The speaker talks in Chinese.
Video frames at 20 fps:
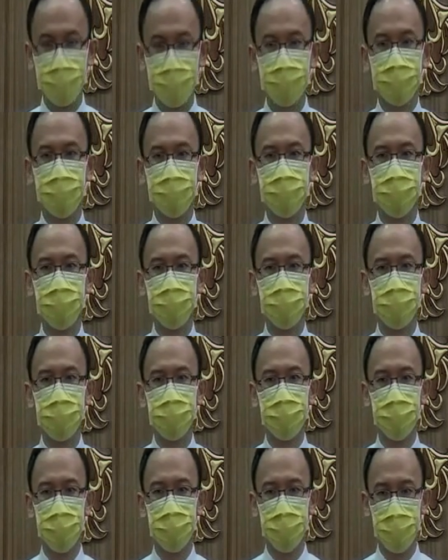一个
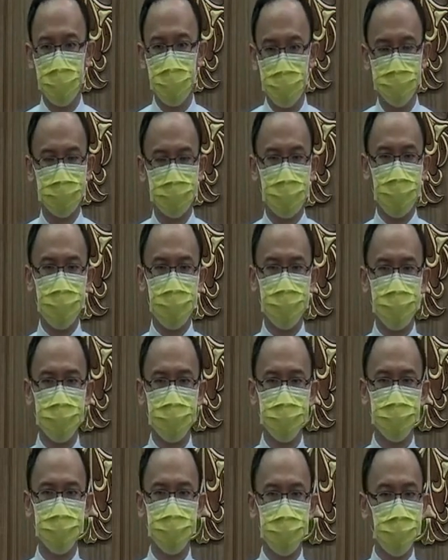好的案
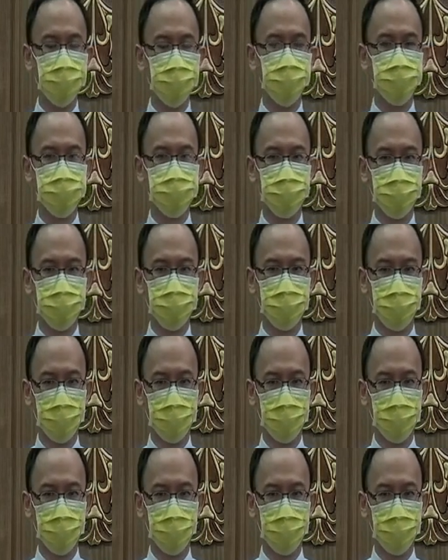例——伊姆村。